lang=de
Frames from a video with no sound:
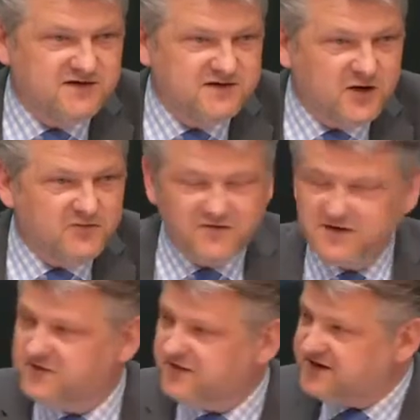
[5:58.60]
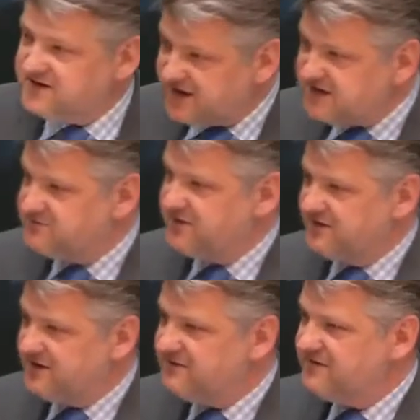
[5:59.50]
Und ich glaube, von dem
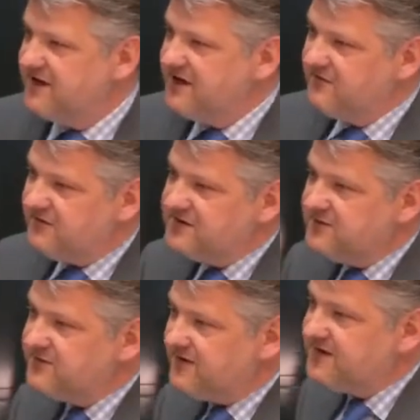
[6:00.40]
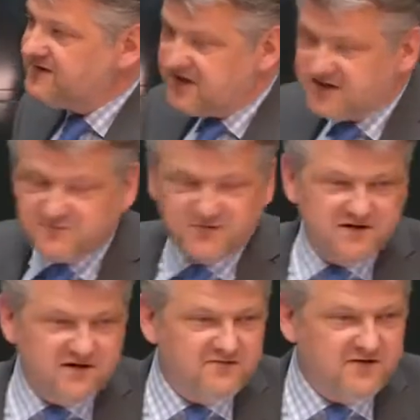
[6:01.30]
Qualitätsbegriff, von dem
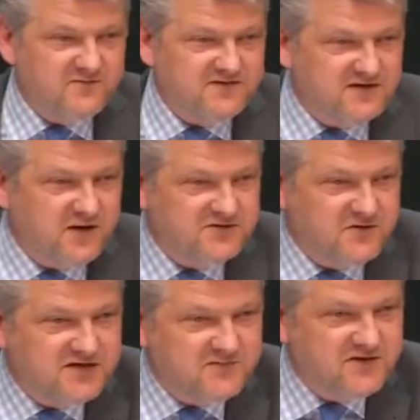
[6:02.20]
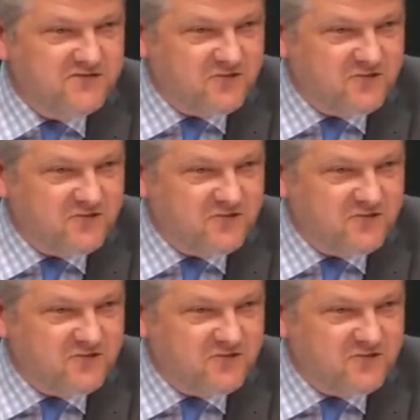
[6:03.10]
Qualitätsbegriff haben Sie, glaube ich, noch nicht mal eine